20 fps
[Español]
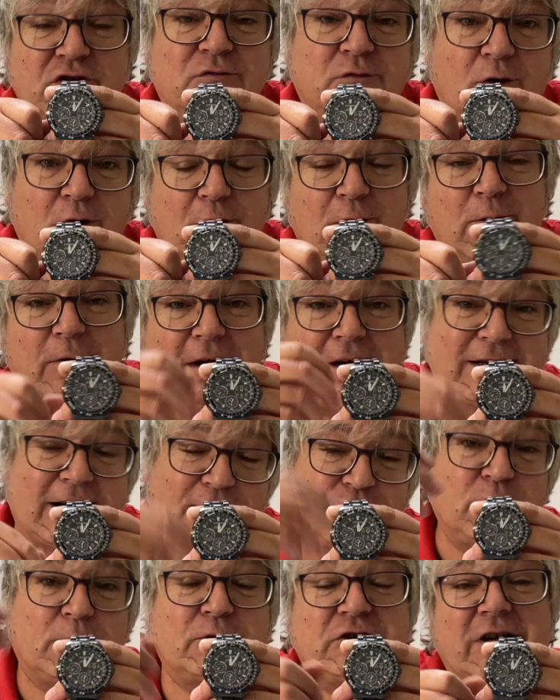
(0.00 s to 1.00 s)
followers, a
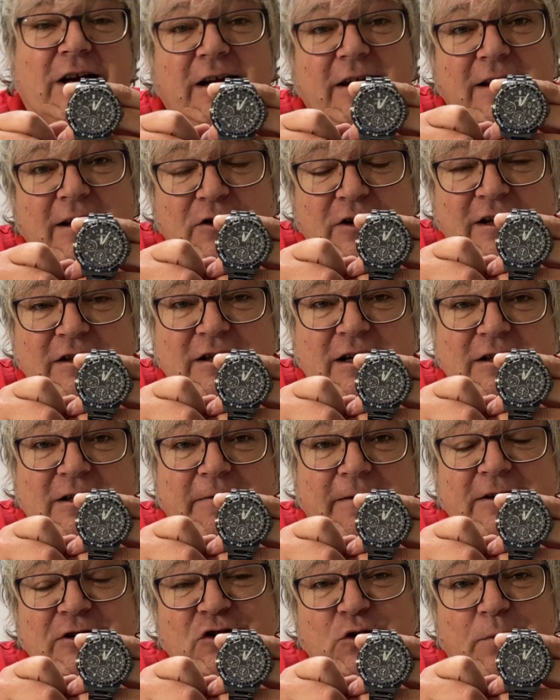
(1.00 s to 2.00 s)
los nuevos seguidores que se
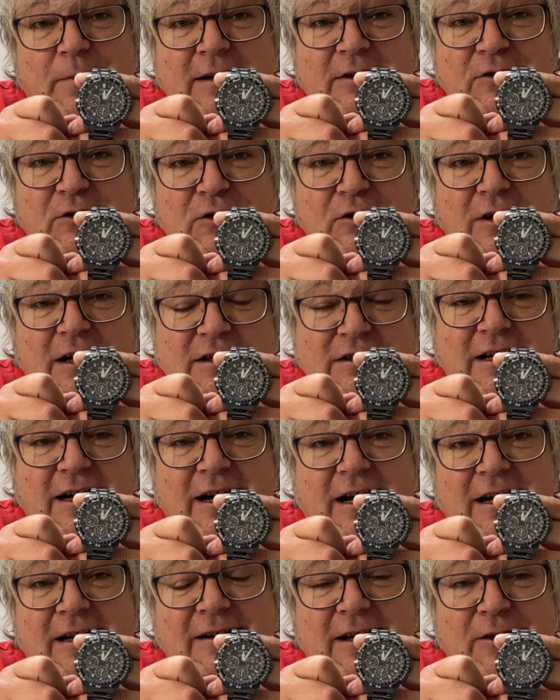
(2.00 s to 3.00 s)
van sumando a este
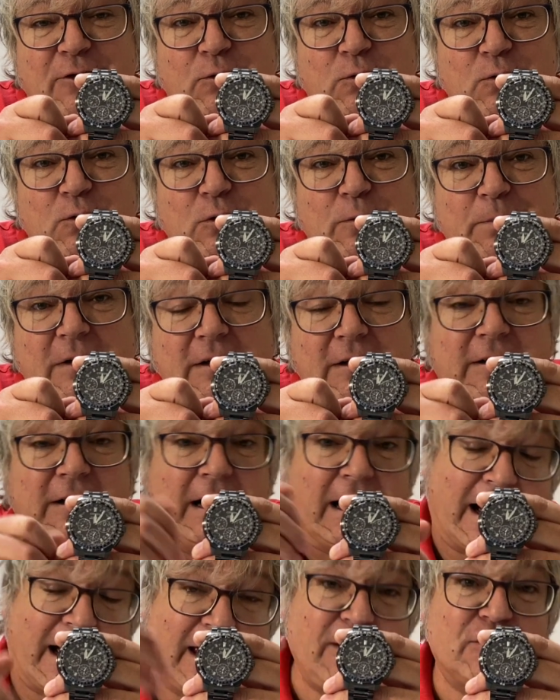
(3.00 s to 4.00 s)
canal de YouTube.
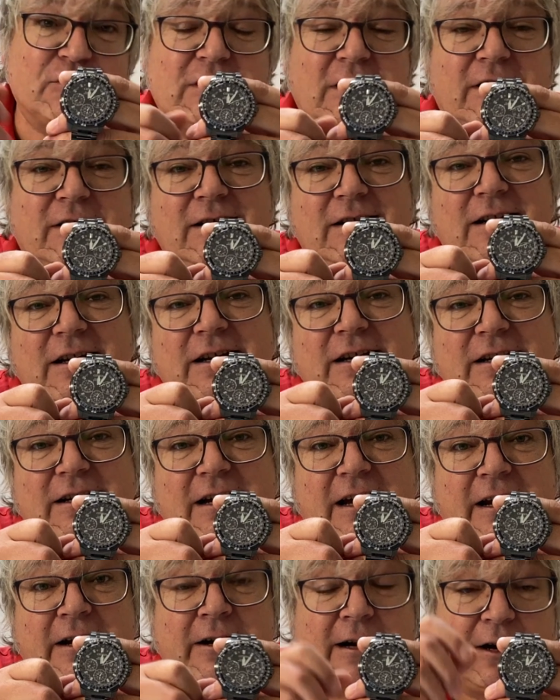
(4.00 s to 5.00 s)
A ellos decirle
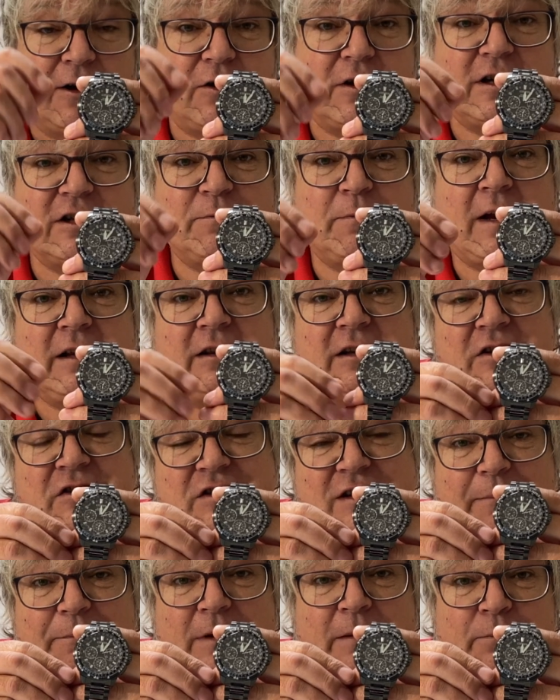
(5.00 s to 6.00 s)
que en
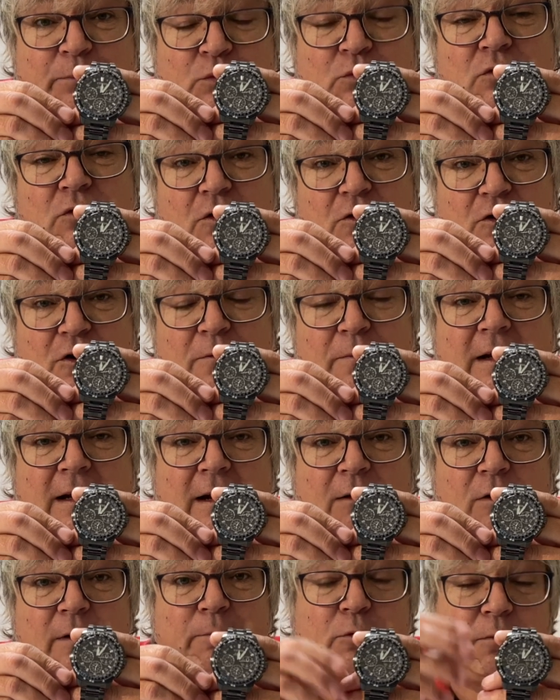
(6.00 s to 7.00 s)
relojesmakingjapan.com en la
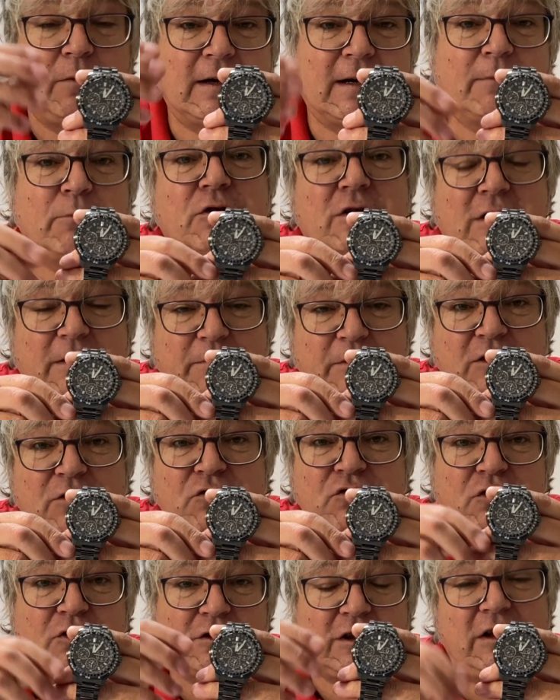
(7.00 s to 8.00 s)
web, publicamos reviews,
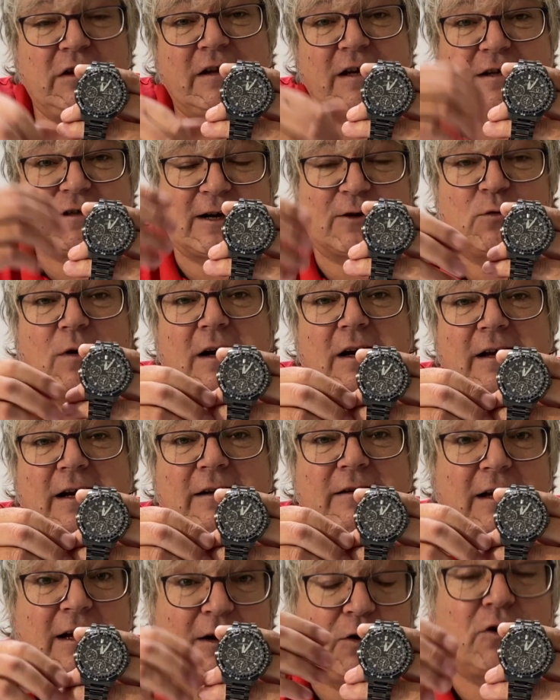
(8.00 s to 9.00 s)
noticias, actualidad
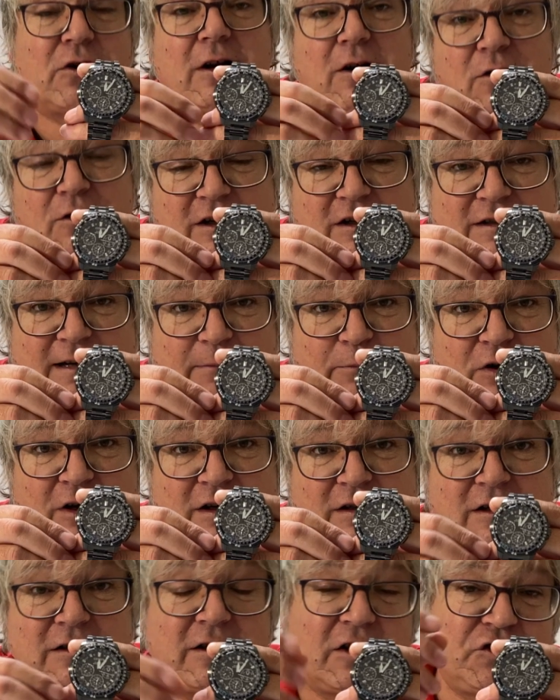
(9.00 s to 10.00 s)
de los relojes
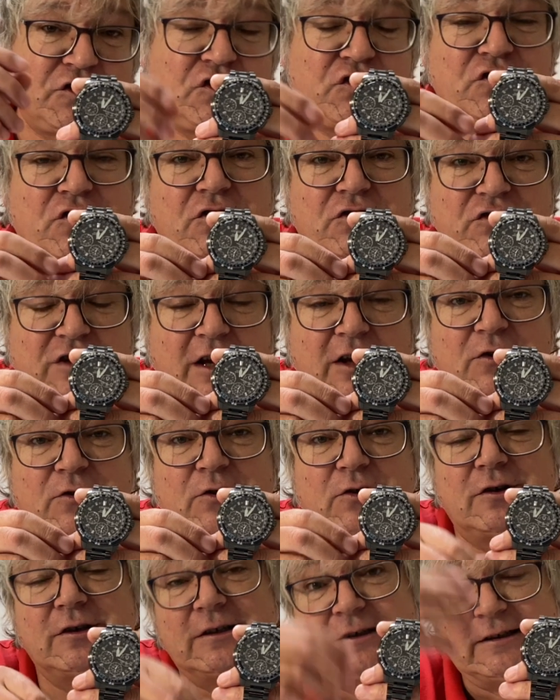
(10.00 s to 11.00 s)
japoneses de G-Shock,
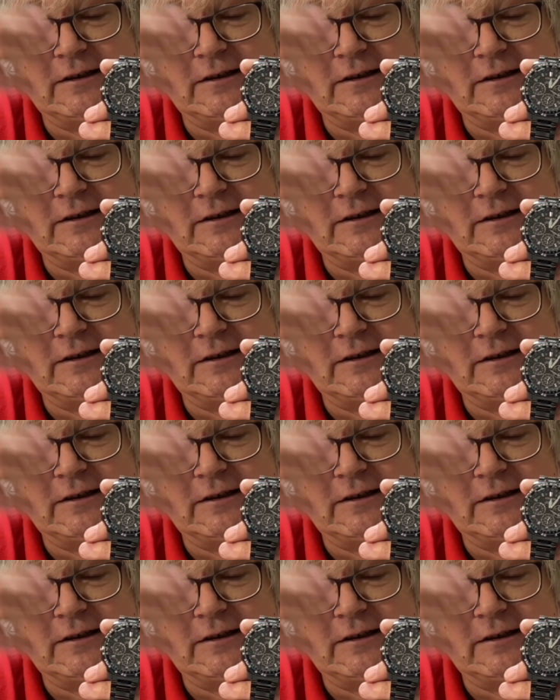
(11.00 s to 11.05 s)
Seiko,